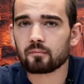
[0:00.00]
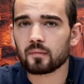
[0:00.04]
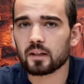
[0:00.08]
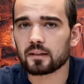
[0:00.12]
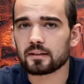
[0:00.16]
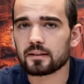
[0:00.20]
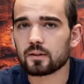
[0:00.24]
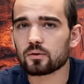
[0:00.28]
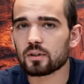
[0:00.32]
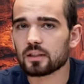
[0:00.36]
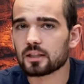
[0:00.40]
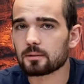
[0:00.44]

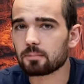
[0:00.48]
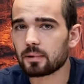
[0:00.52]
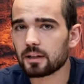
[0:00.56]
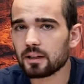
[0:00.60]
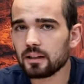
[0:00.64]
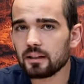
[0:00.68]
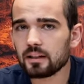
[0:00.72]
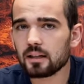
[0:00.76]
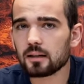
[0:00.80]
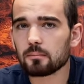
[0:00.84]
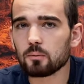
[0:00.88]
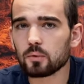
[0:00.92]
Siehst du, als
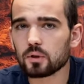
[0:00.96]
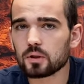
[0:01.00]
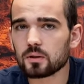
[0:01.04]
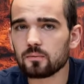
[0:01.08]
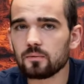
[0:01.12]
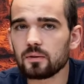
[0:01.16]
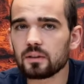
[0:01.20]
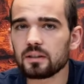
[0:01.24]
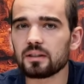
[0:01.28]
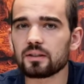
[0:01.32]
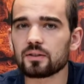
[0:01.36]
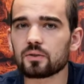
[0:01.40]
Prediger müssen
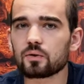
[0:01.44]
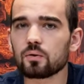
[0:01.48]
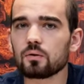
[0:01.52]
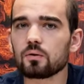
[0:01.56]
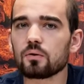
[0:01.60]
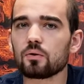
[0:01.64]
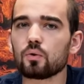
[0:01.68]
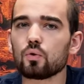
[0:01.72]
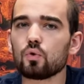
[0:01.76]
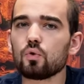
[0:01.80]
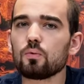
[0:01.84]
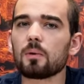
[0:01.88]
wir die Sünde
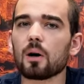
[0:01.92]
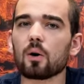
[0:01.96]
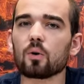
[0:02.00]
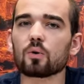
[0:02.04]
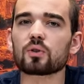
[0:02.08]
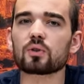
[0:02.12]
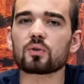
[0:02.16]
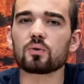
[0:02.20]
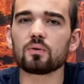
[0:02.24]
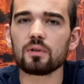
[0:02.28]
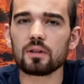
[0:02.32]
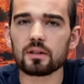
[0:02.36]

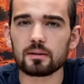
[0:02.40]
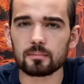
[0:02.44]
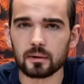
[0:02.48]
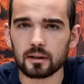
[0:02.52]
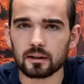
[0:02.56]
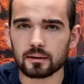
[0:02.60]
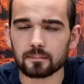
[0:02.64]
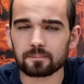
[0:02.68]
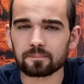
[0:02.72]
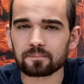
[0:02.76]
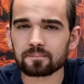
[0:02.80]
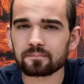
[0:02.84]
überaus sündig
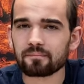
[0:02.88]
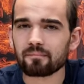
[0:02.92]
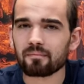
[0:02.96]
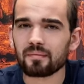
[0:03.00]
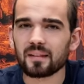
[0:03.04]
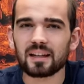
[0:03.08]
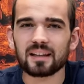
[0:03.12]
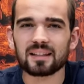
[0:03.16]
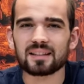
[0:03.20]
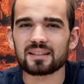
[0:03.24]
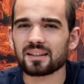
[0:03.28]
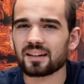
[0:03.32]
machen.
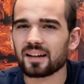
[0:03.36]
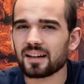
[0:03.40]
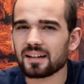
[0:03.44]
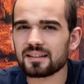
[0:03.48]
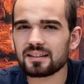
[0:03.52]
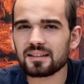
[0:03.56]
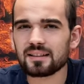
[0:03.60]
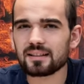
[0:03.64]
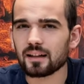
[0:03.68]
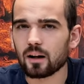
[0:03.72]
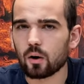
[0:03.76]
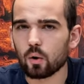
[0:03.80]
Es reicht
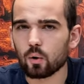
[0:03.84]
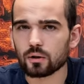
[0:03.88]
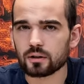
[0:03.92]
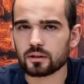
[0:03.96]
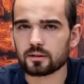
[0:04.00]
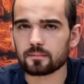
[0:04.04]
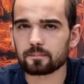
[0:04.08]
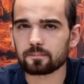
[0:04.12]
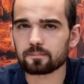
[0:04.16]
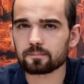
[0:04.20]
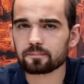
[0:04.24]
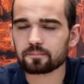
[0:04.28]
nicht aus,